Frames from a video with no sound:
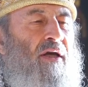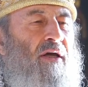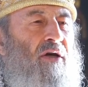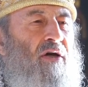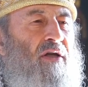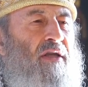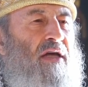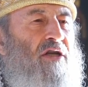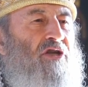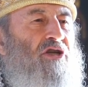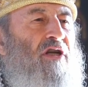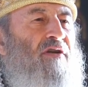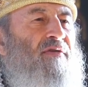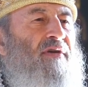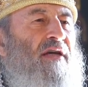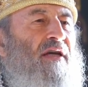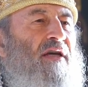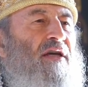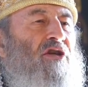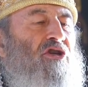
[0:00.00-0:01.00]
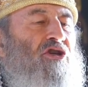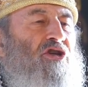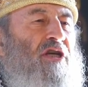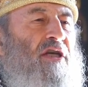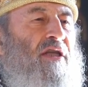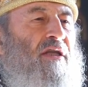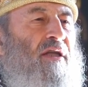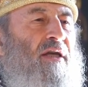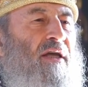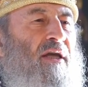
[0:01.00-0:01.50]
Когда человек
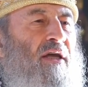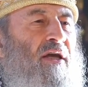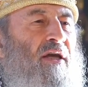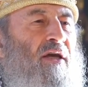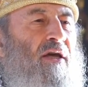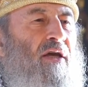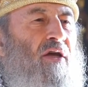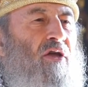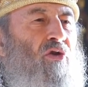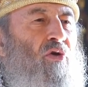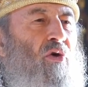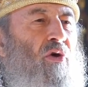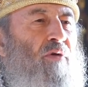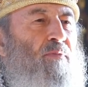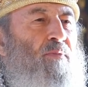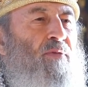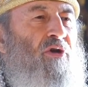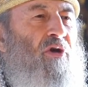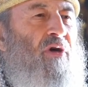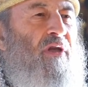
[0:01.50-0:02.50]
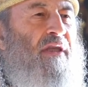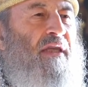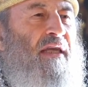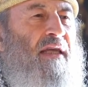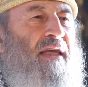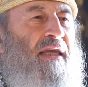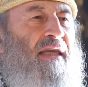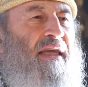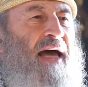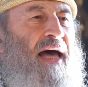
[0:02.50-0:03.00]
грешит, то он пьет
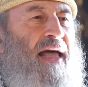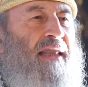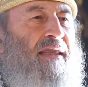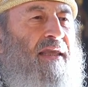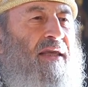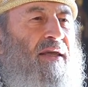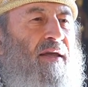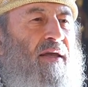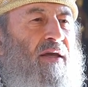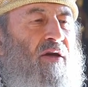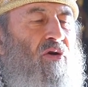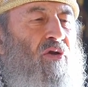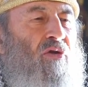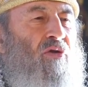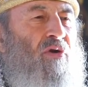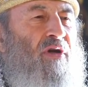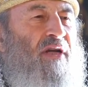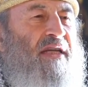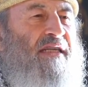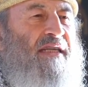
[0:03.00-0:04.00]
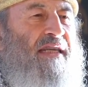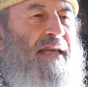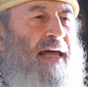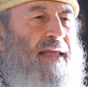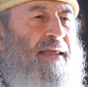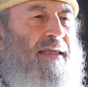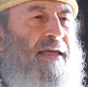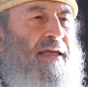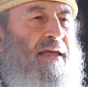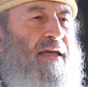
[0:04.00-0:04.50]
и яд, который
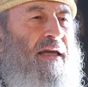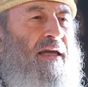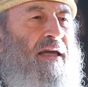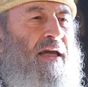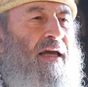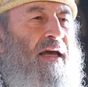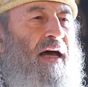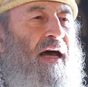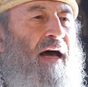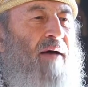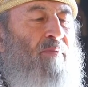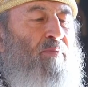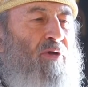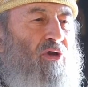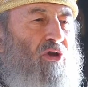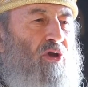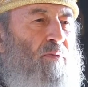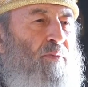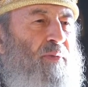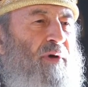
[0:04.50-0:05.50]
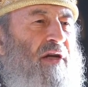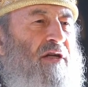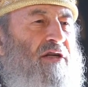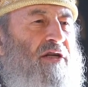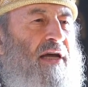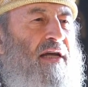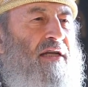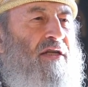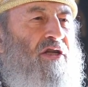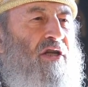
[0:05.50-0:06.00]
сладкий, а потом
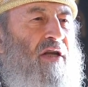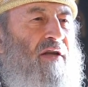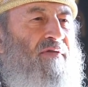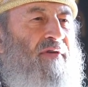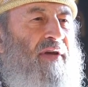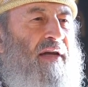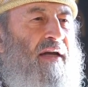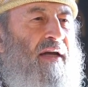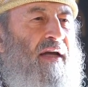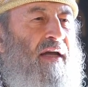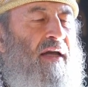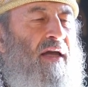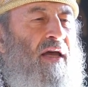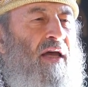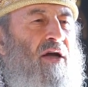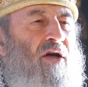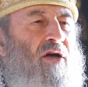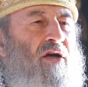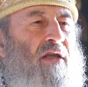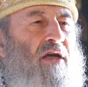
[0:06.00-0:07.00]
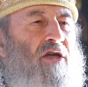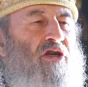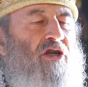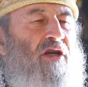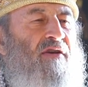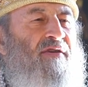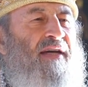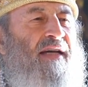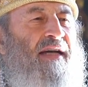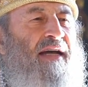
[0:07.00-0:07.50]
поражает человека. Когда
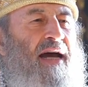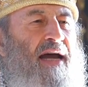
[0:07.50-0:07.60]
человек